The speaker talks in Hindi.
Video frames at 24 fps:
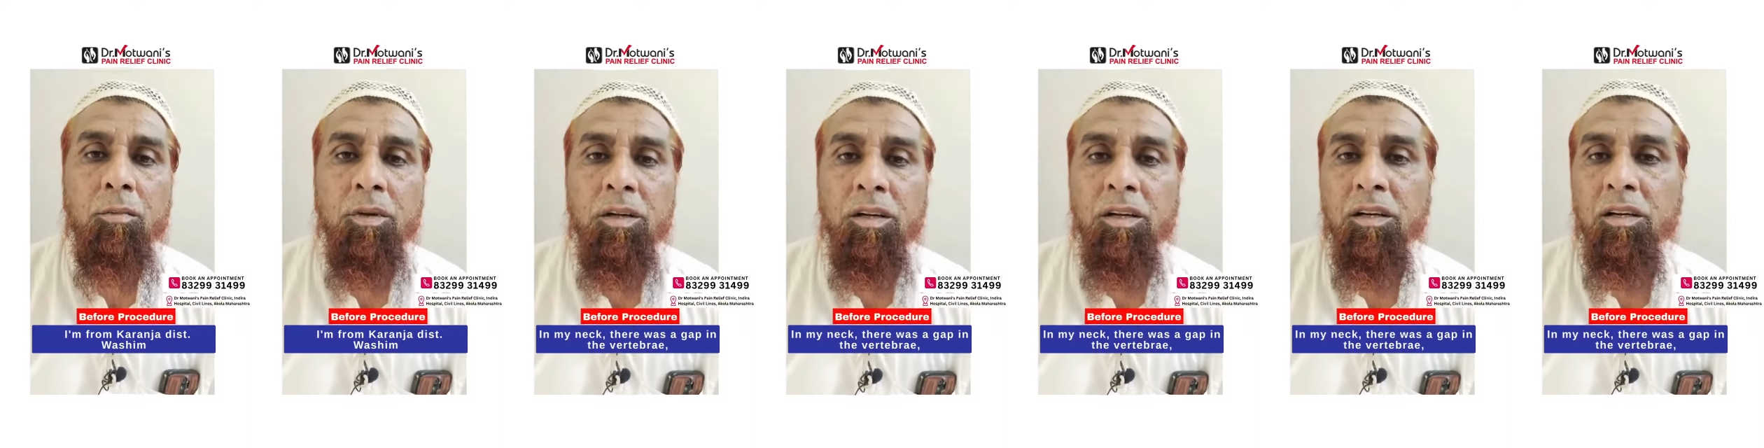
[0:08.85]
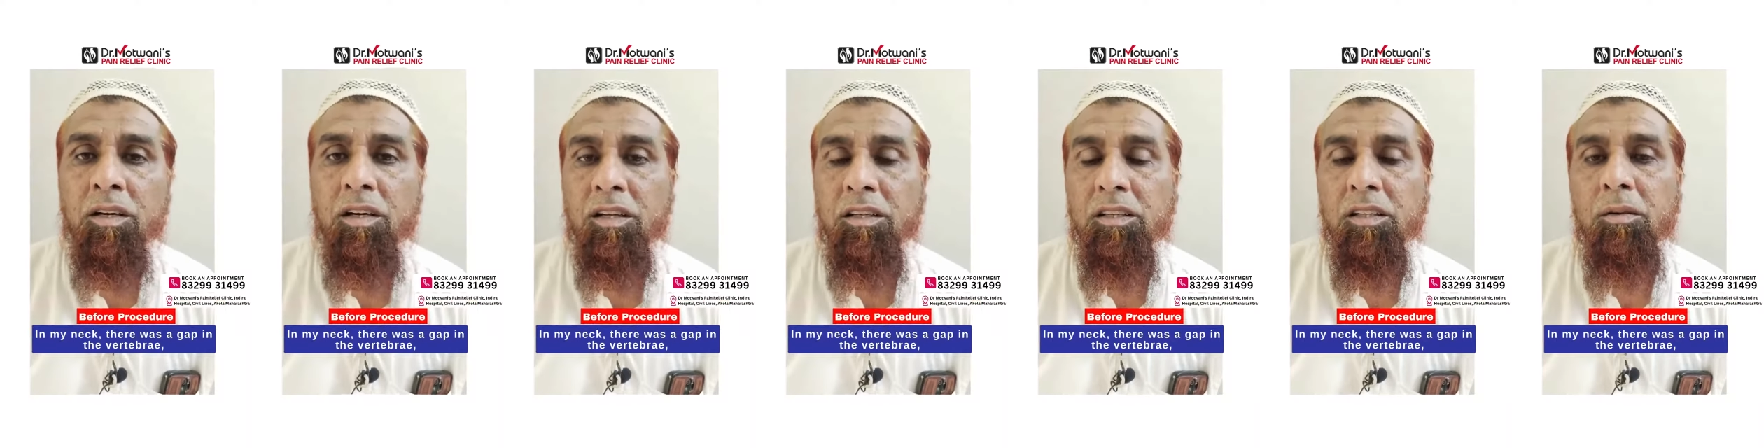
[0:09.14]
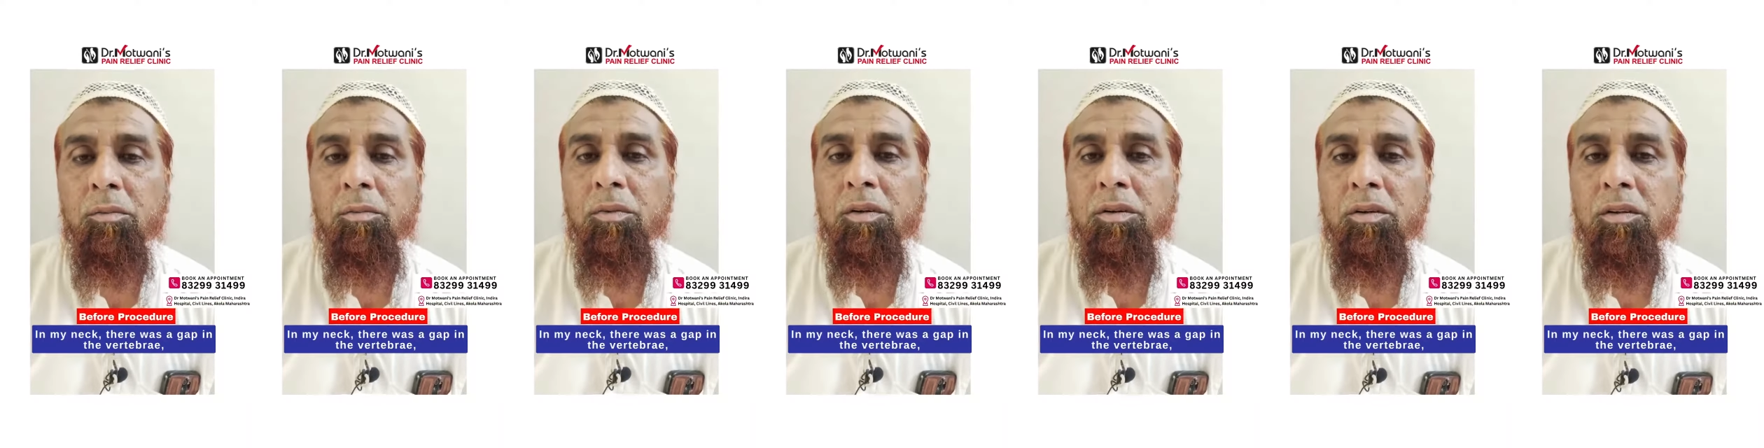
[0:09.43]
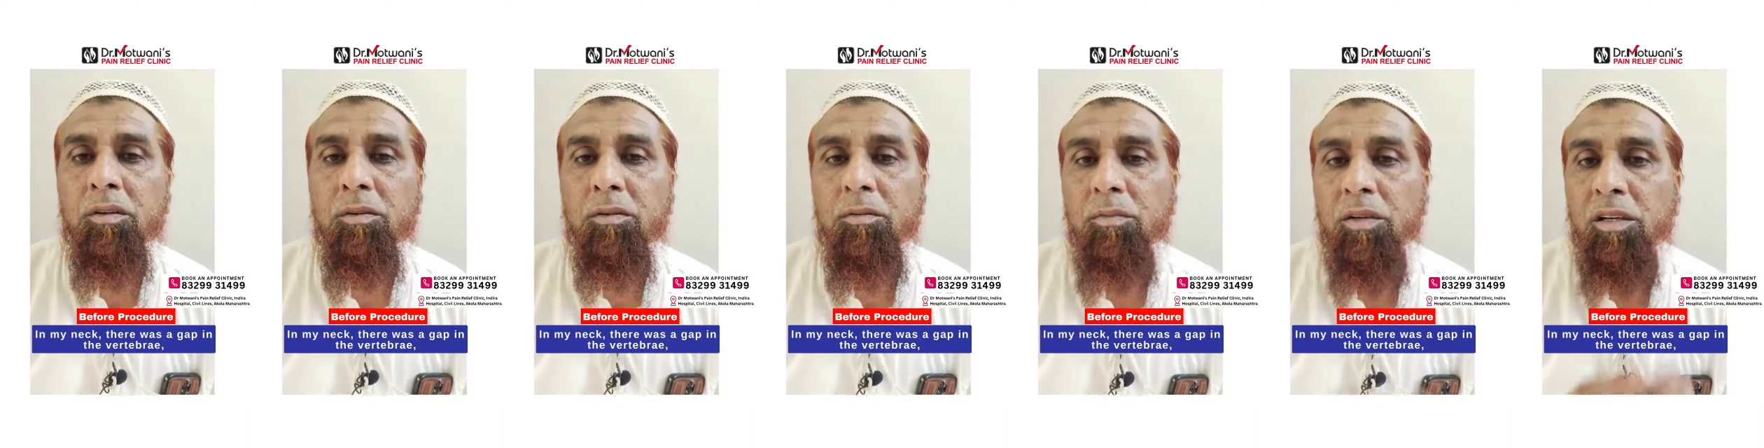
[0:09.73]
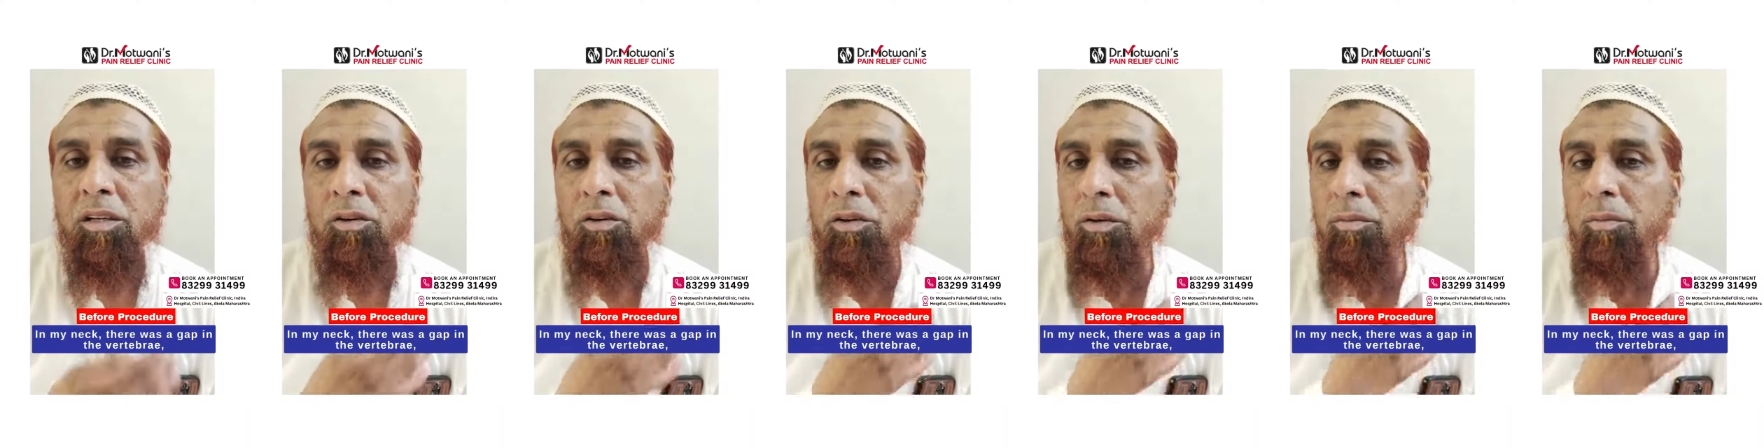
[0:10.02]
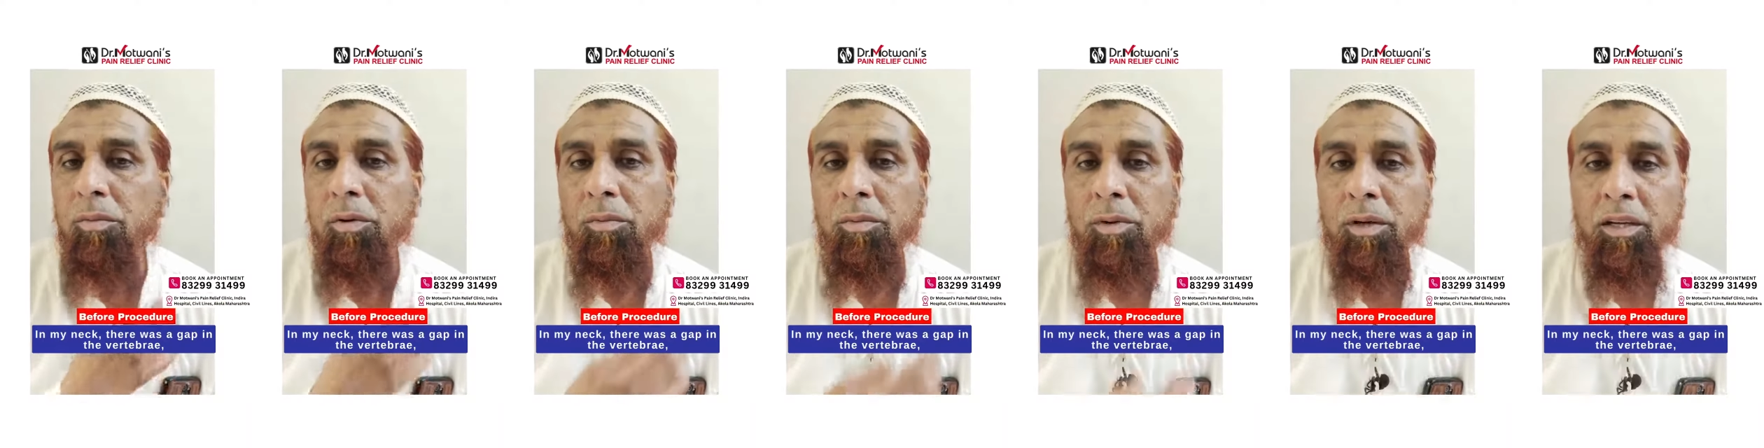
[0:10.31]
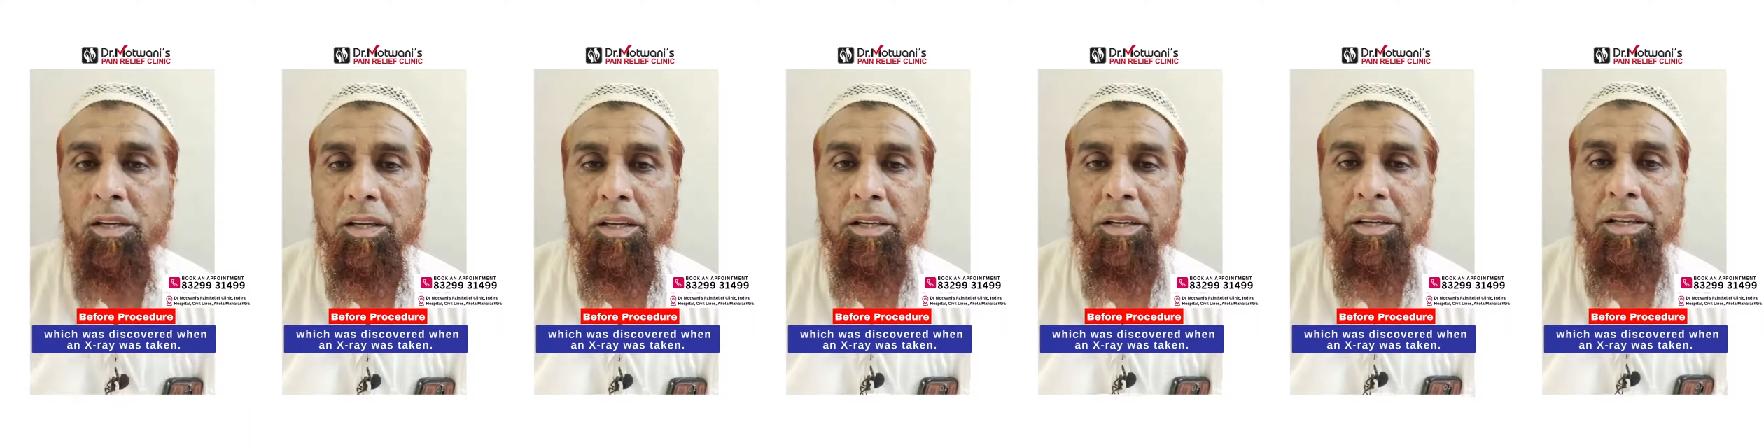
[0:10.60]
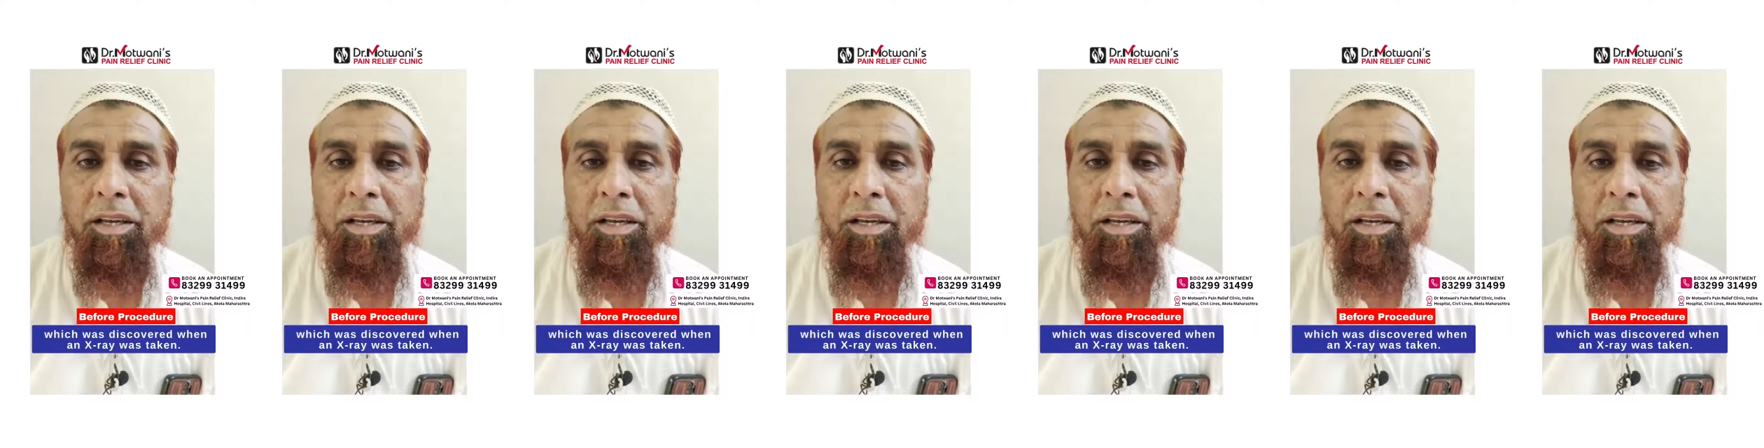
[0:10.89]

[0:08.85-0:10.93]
मेरे गर्दन में मनकुब में पहले